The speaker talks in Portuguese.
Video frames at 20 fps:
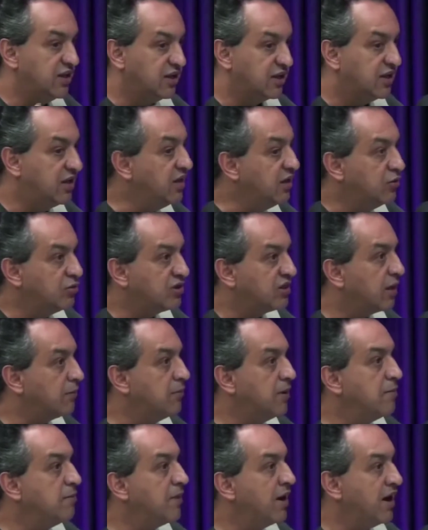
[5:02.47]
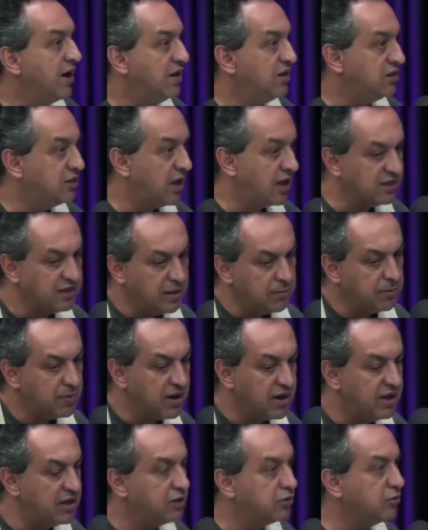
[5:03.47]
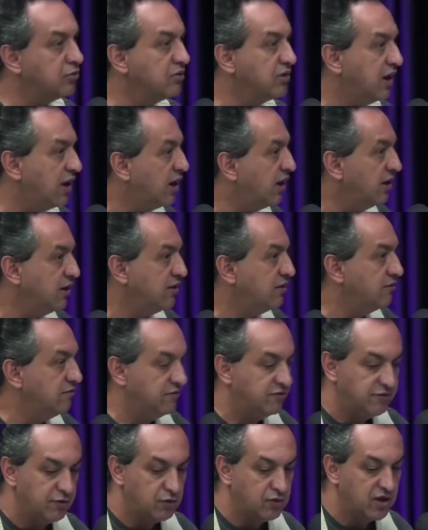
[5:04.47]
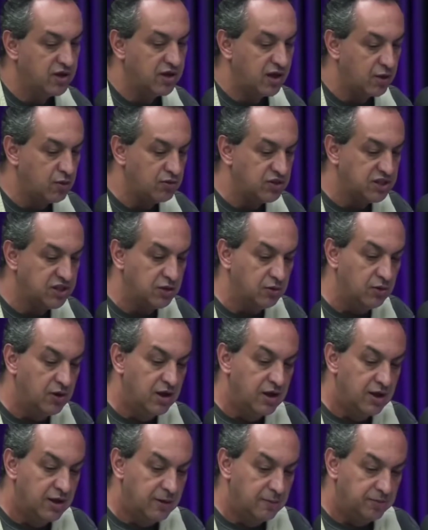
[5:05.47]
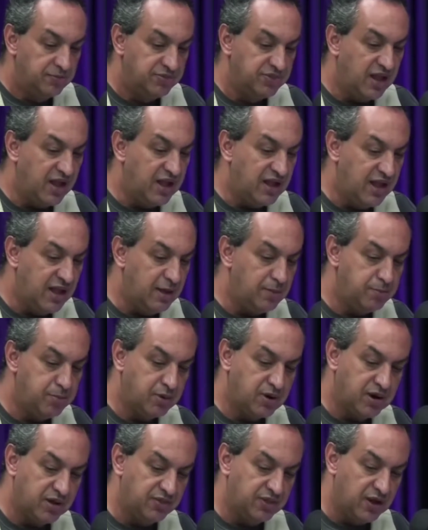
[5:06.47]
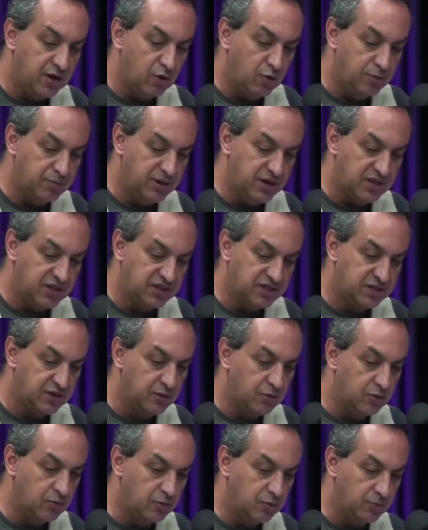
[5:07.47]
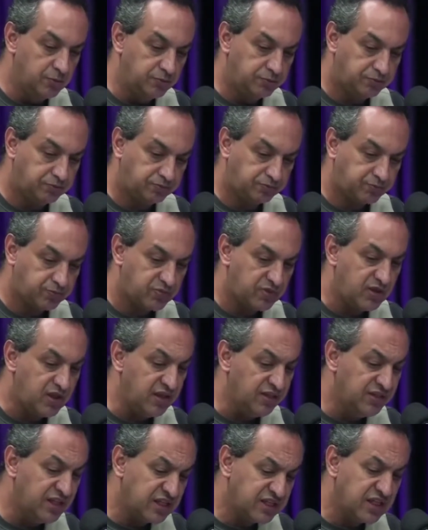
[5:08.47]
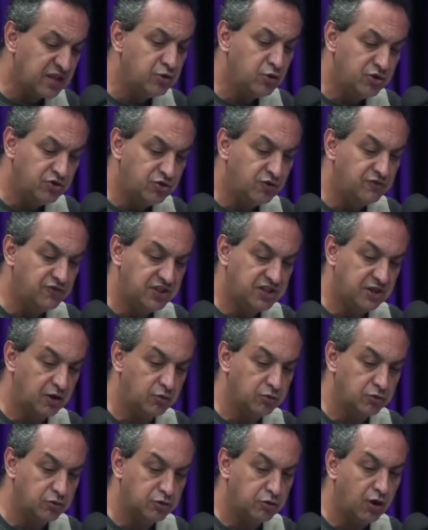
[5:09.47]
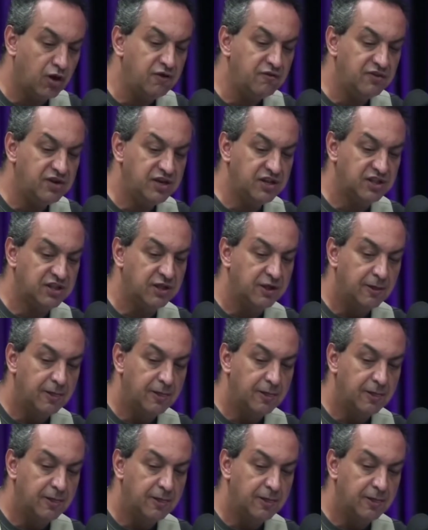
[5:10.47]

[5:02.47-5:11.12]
queriam saber mais, até para estudar e é. ver o que, que aconteceu. Na época da operação dessa noite oficial dos OVNIs,